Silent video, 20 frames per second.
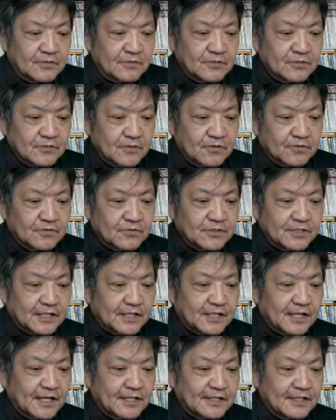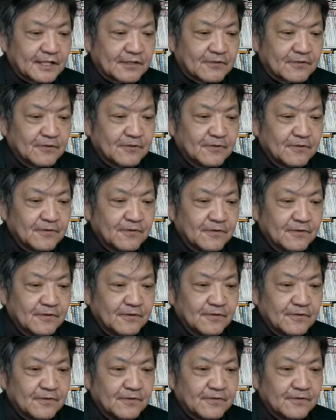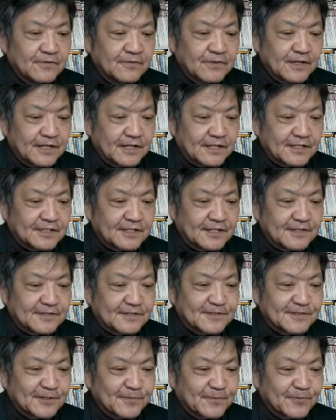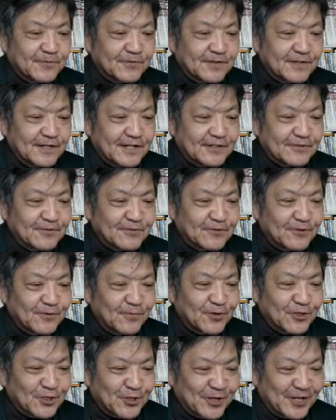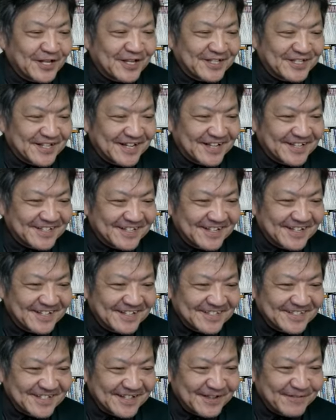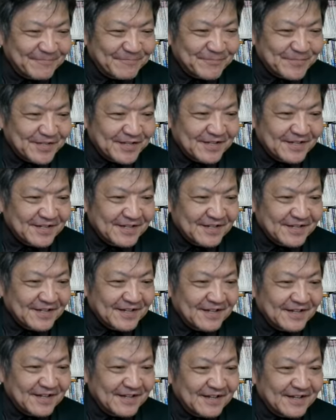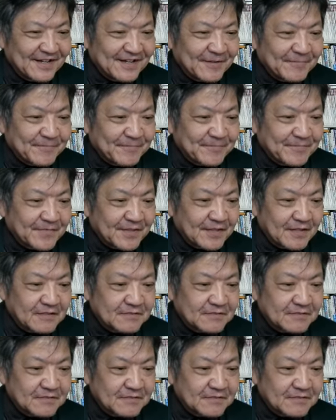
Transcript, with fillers: あのストをするしかないんだという話すけども、ここからがちょっと面白い話があってですね、えー